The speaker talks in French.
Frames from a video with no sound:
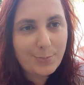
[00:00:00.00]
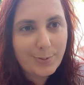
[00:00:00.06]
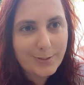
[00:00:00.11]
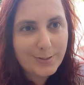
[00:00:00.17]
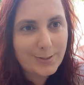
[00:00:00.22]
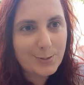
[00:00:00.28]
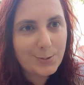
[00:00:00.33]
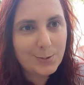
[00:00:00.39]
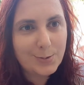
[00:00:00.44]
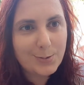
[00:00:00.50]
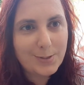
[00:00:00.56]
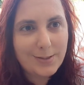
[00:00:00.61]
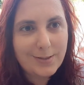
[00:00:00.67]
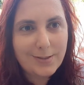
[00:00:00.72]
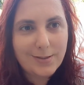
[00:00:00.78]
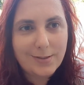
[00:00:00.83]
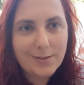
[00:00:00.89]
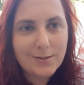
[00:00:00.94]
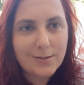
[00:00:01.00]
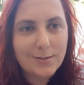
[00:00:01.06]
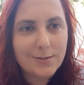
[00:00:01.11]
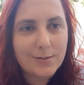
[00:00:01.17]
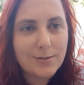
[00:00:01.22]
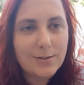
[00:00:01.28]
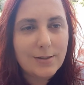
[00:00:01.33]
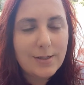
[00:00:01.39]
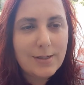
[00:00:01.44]
passionné
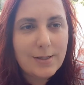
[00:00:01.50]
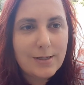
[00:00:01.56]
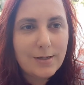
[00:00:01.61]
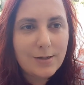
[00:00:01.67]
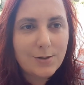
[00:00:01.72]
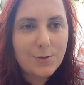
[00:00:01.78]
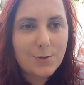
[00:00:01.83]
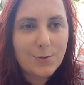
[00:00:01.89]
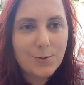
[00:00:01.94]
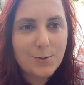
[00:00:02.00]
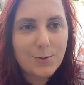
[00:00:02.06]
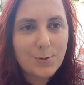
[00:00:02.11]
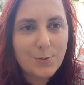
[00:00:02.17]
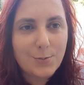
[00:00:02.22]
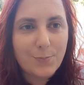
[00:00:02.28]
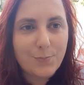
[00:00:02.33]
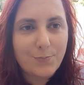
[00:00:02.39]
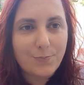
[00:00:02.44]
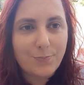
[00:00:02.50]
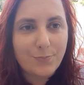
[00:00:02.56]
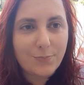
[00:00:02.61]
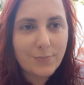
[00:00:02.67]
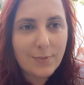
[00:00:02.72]
que,